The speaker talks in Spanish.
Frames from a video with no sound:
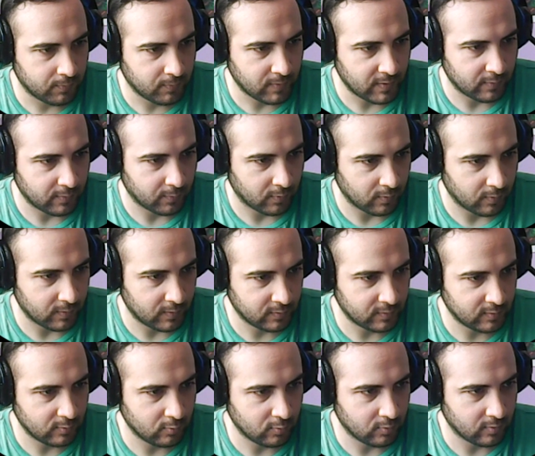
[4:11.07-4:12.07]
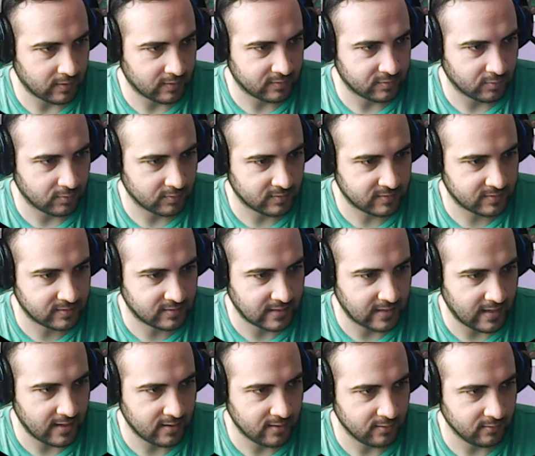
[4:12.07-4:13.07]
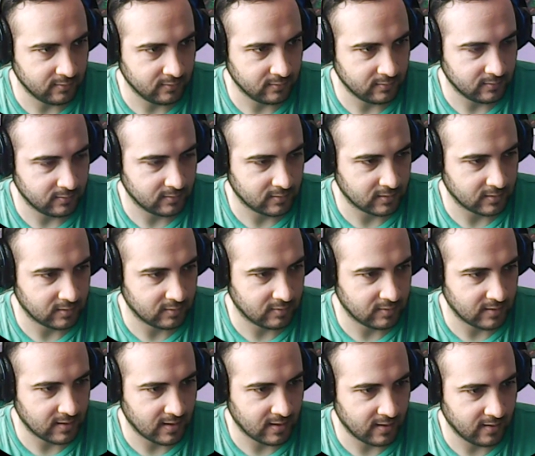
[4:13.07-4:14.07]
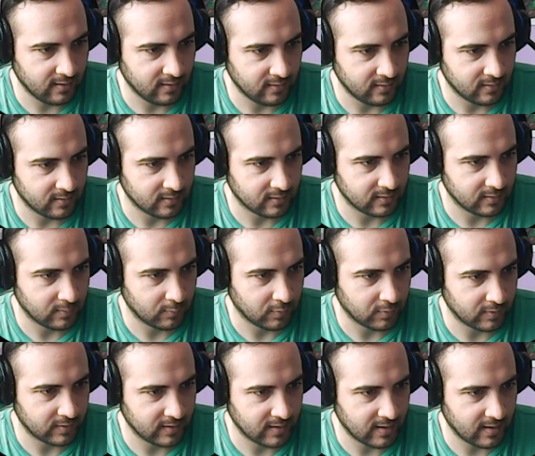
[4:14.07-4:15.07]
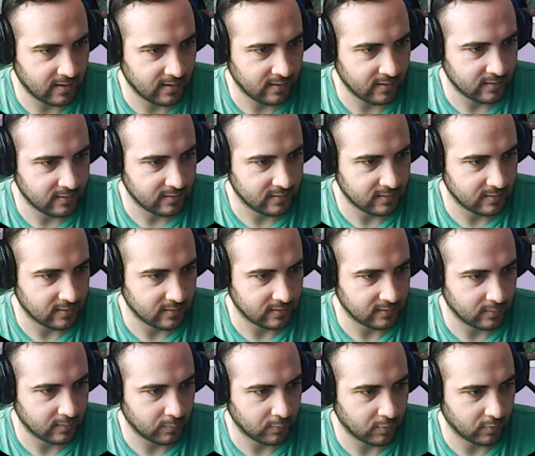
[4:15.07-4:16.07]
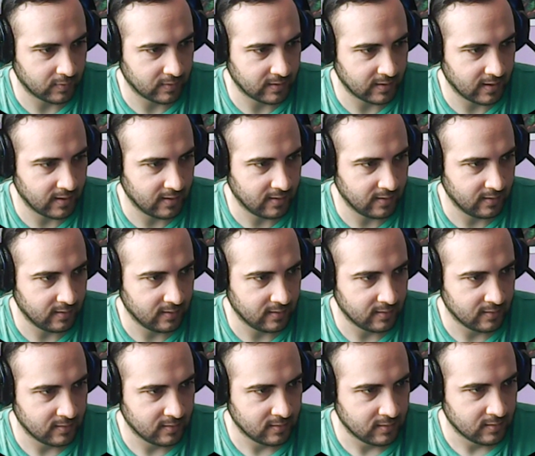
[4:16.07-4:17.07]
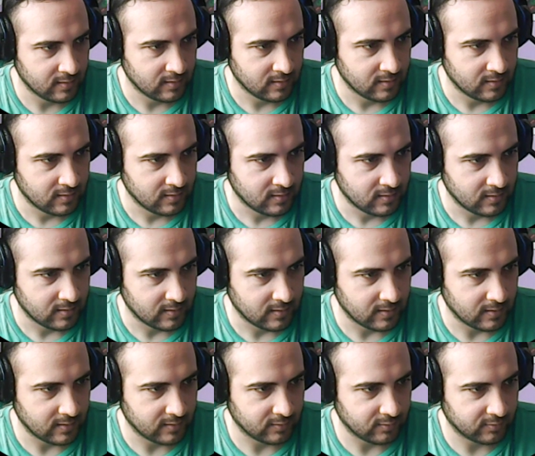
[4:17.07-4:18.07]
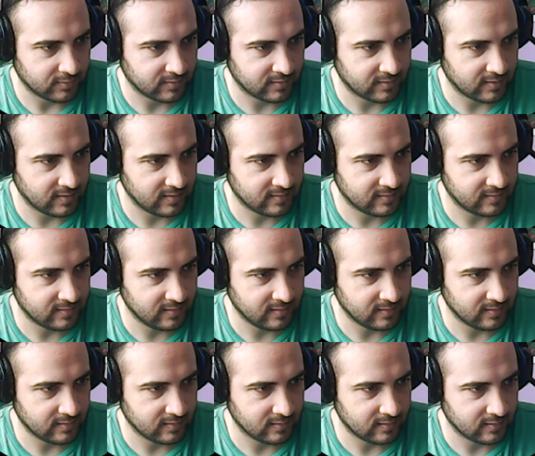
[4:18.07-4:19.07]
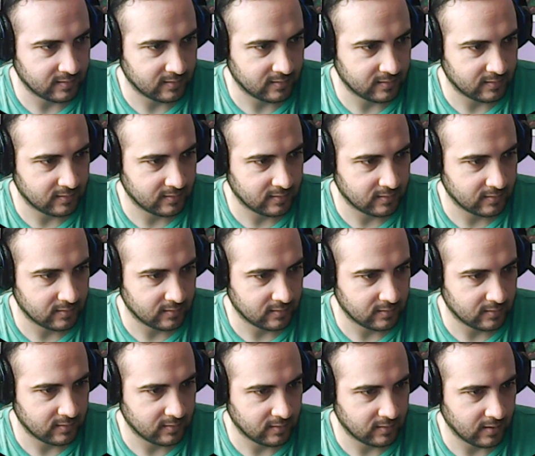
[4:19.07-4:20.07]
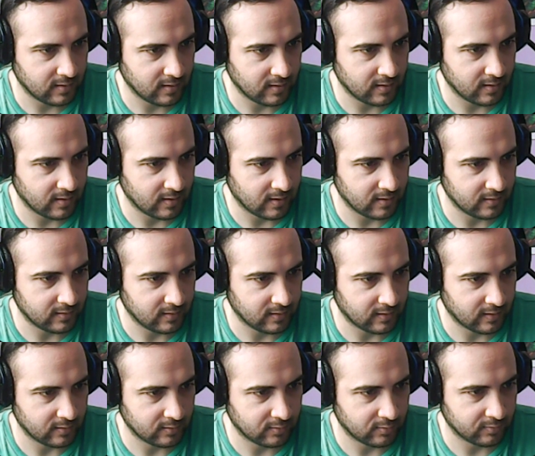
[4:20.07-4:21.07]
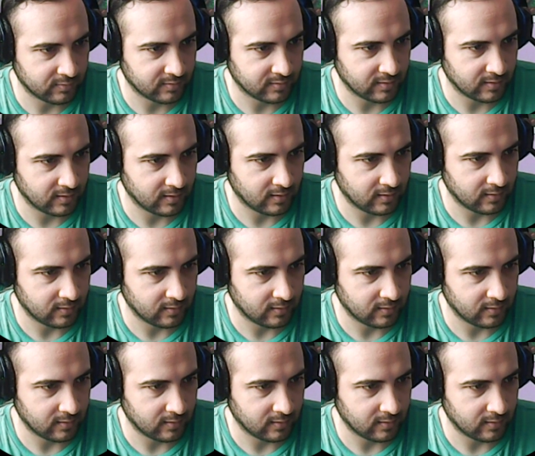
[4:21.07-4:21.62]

Bueno, por lo menos tengo un corazón sello. Aquí no hay nada. Aquí tampoco hay nada. Aquí tampoco hay nada. Entonces quiere decir que hay que retroceder.